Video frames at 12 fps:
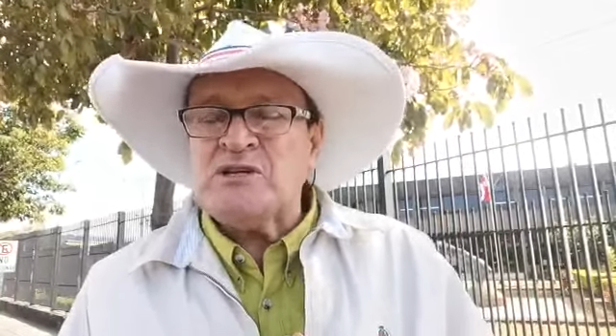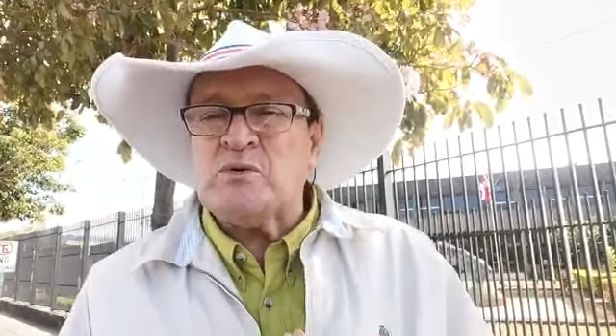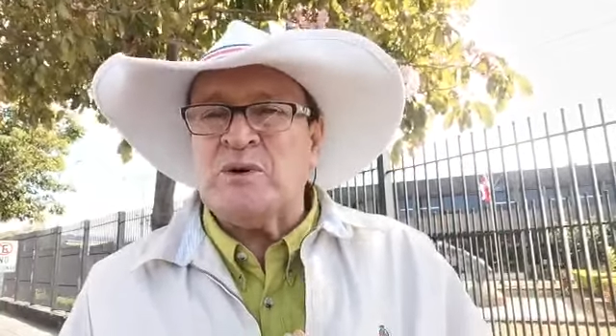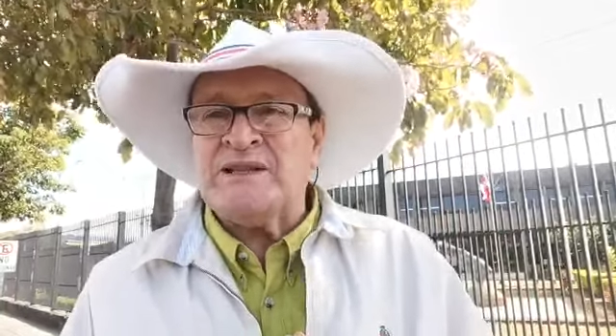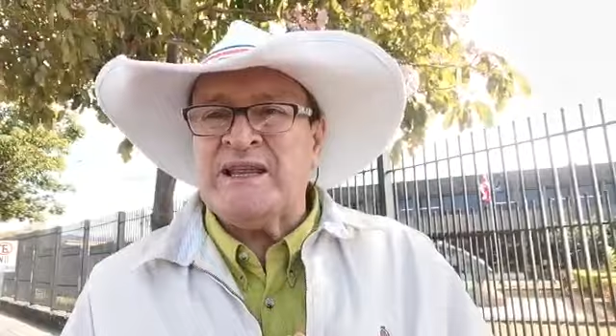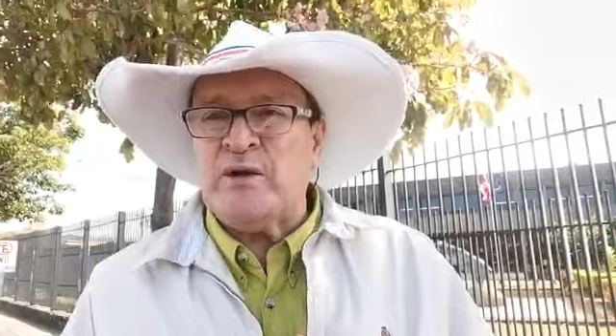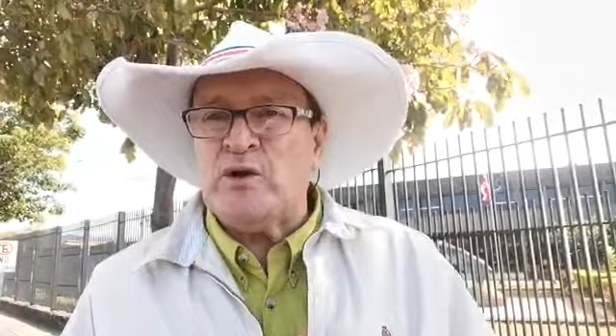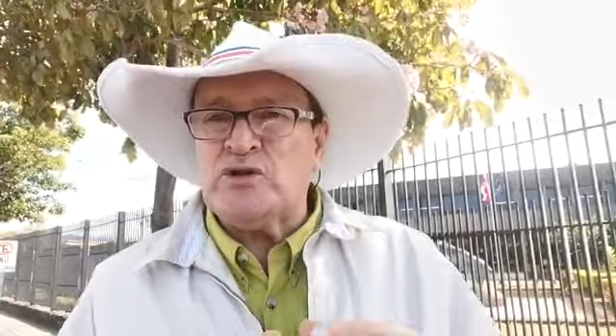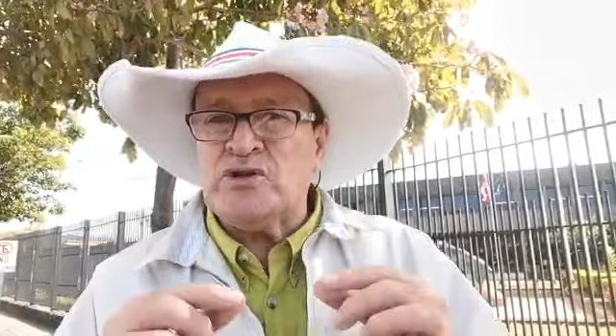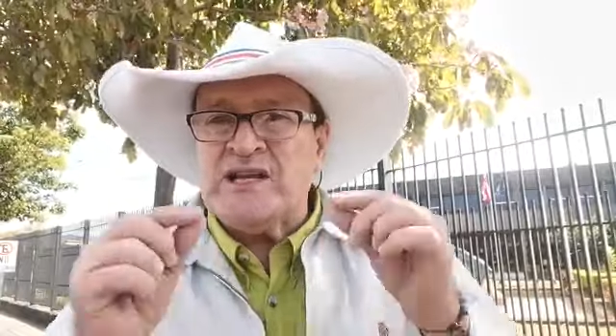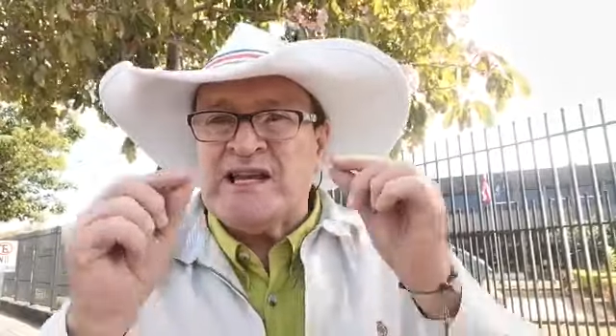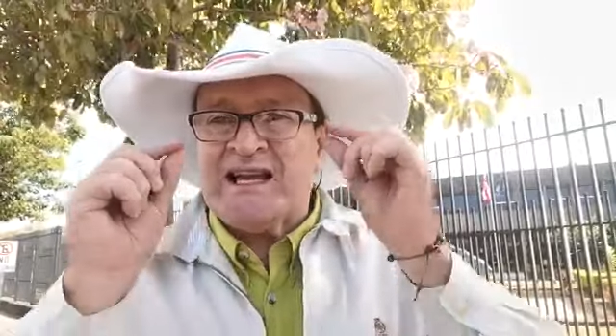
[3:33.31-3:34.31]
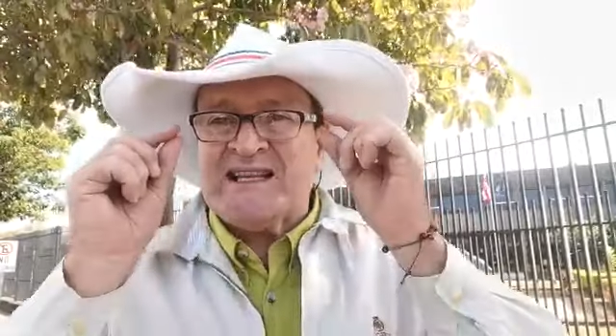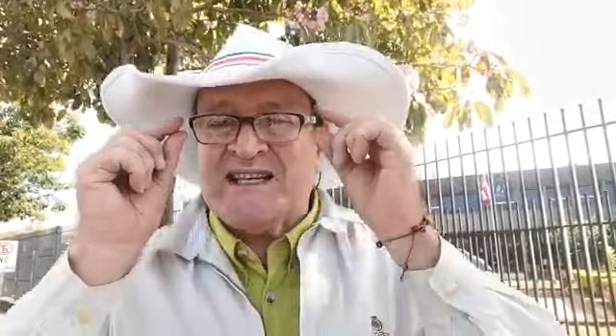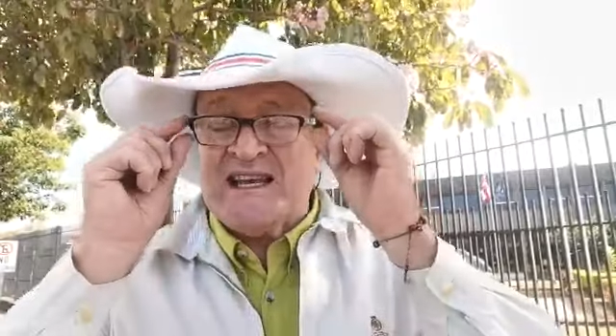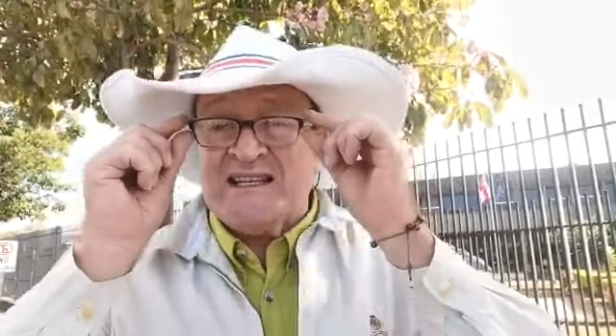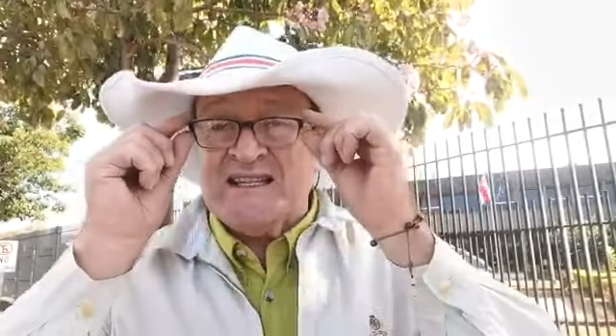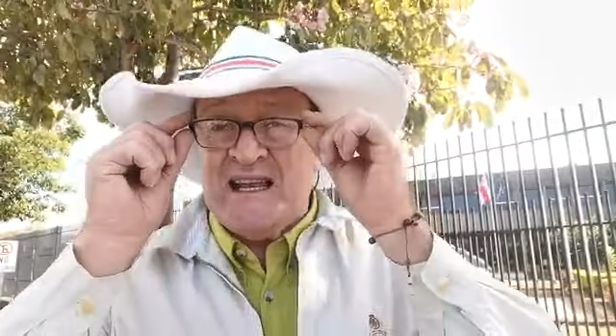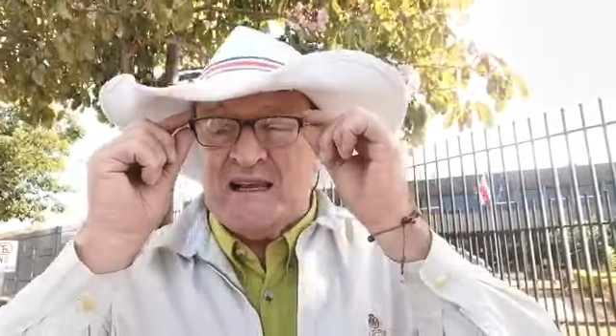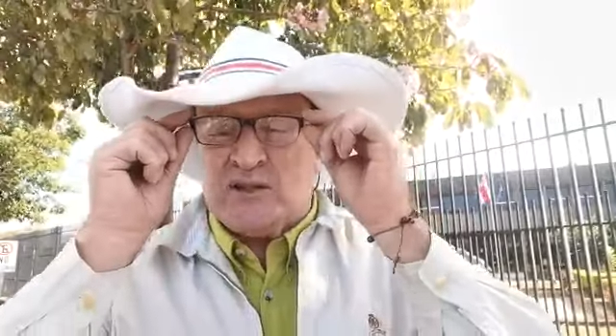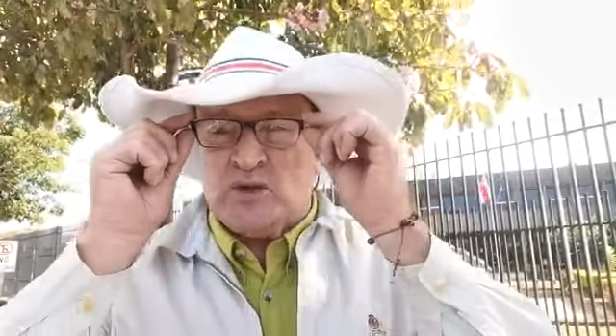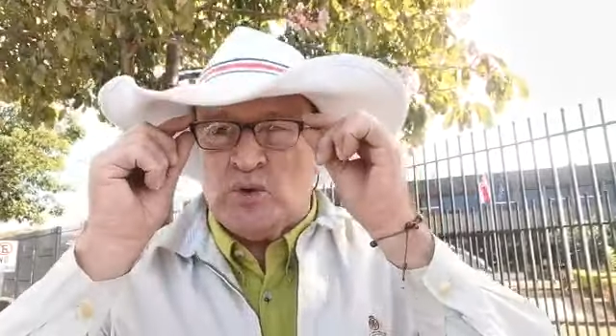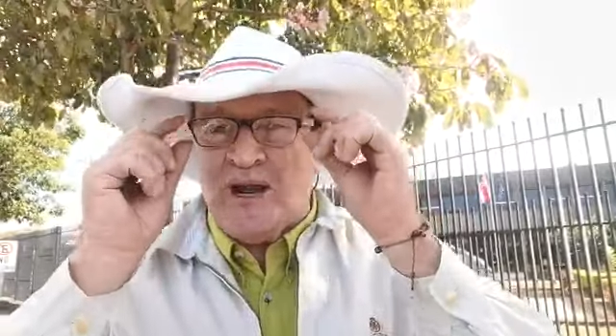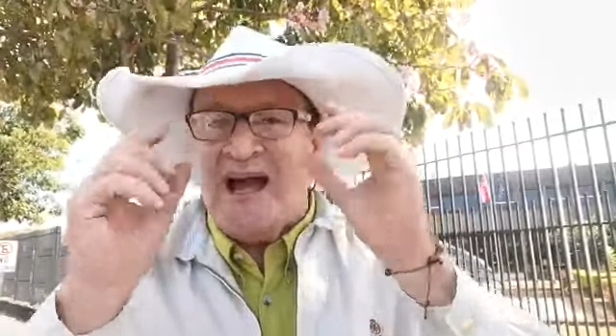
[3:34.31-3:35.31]
58 tiene que hacer esa
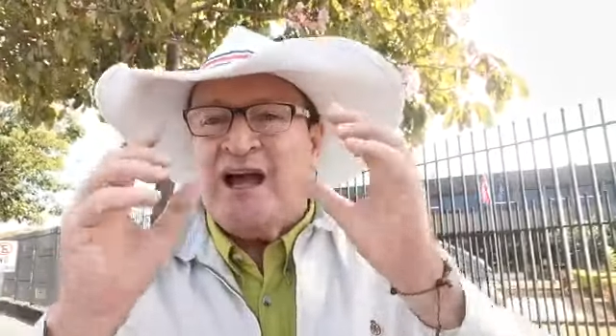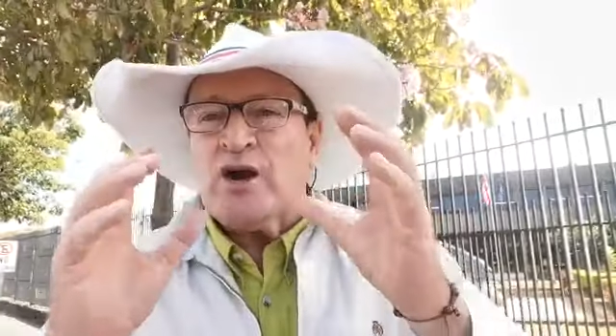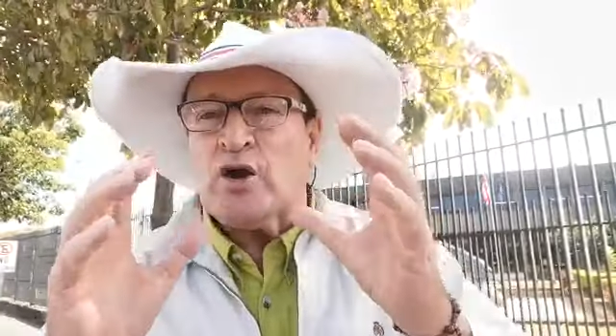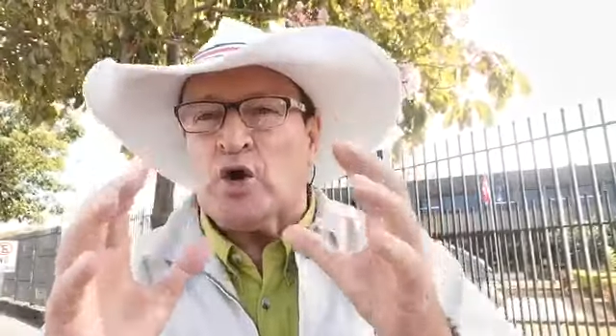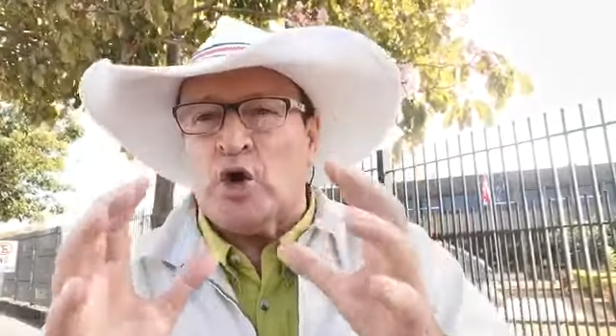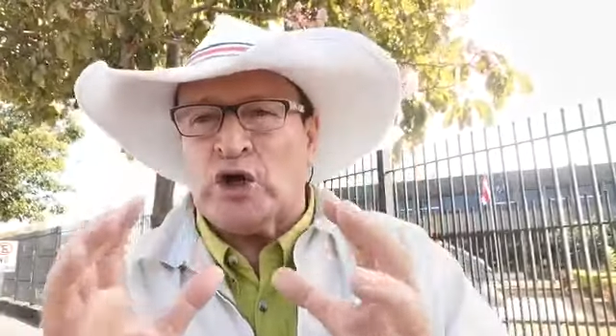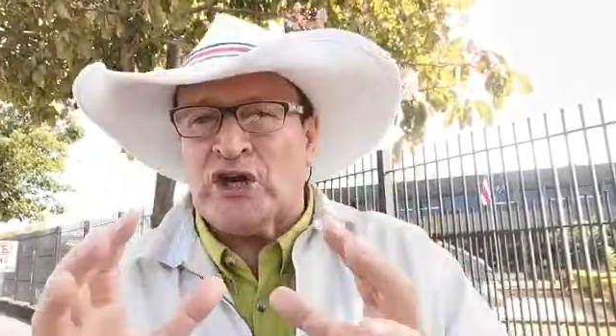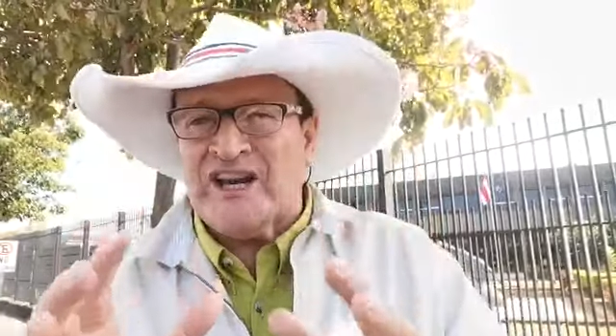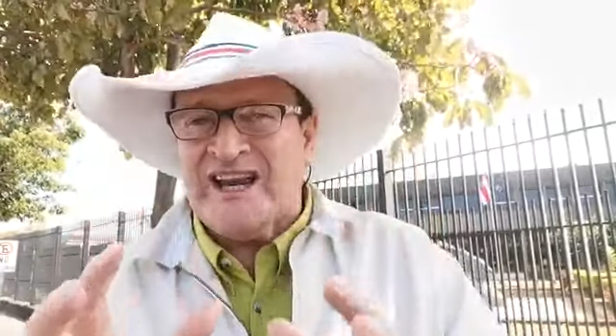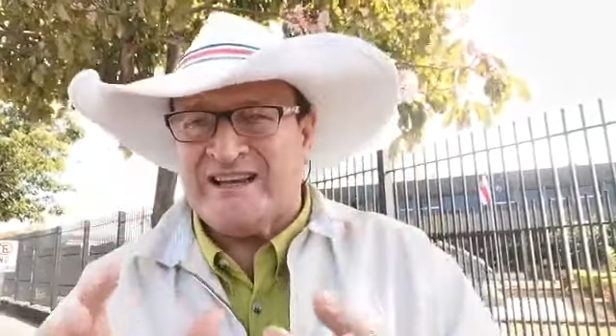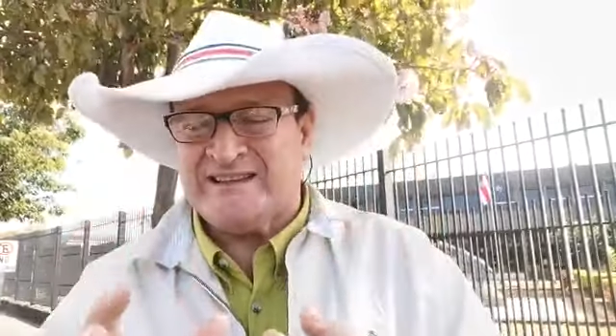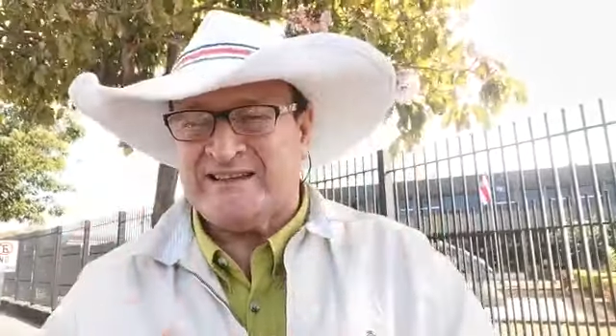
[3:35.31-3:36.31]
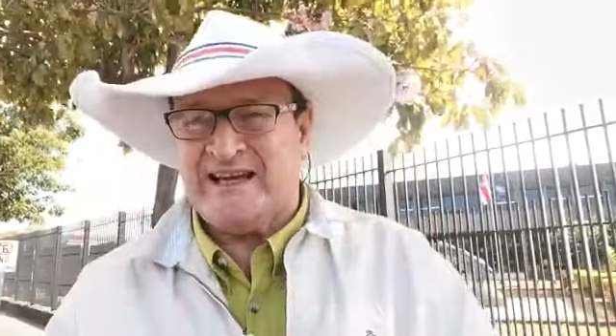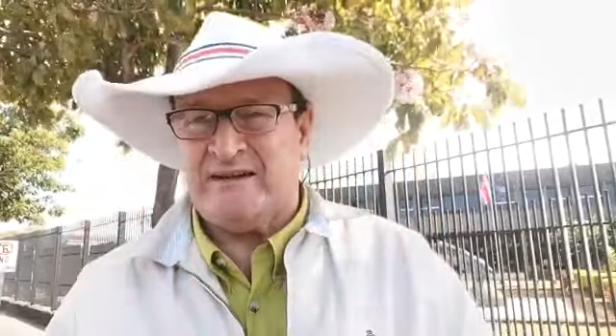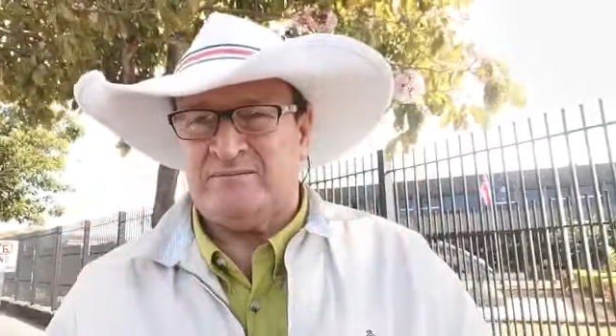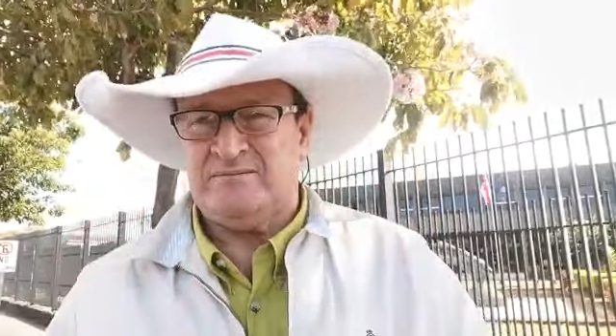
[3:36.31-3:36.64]
lectura correcta.